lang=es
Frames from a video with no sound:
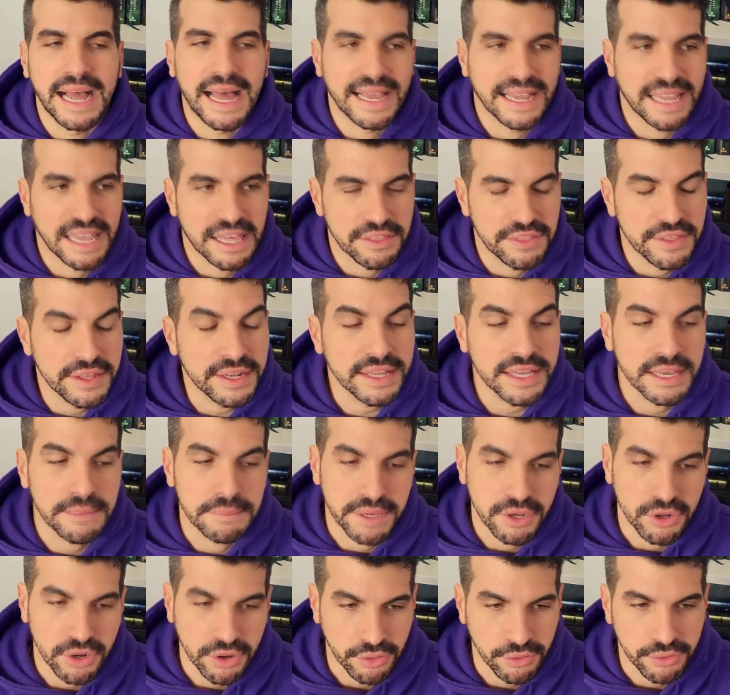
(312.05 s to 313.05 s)
Hay que decir que mi
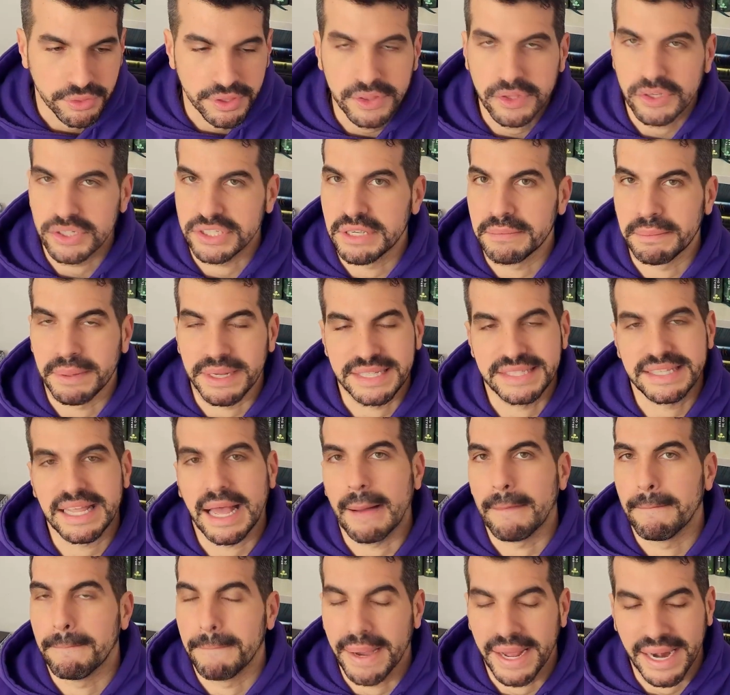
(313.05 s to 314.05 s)
corazoncito siempre
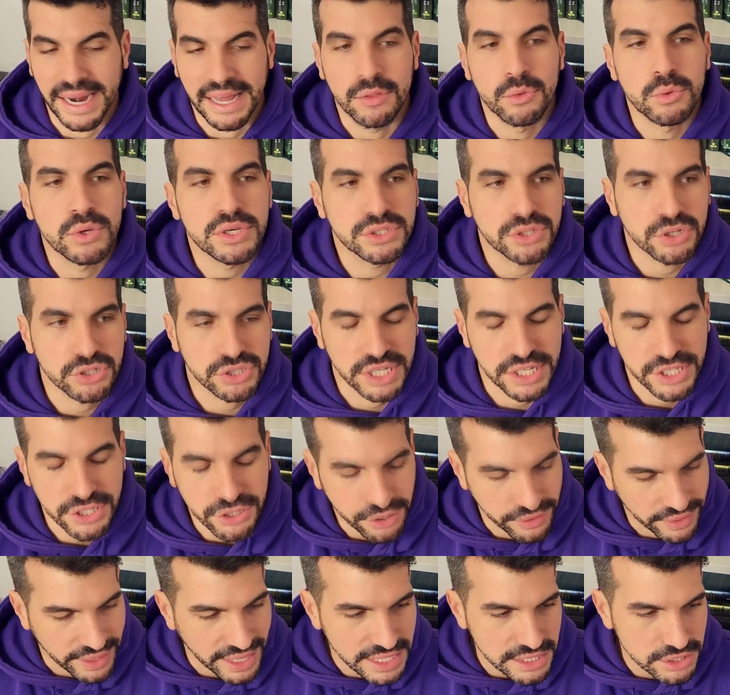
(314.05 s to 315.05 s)
está para nuestro señor
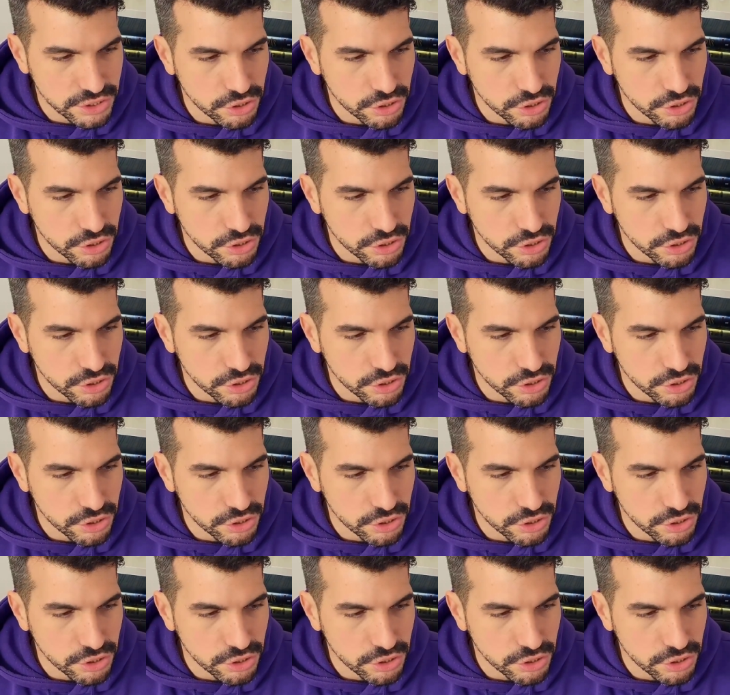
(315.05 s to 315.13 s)
de las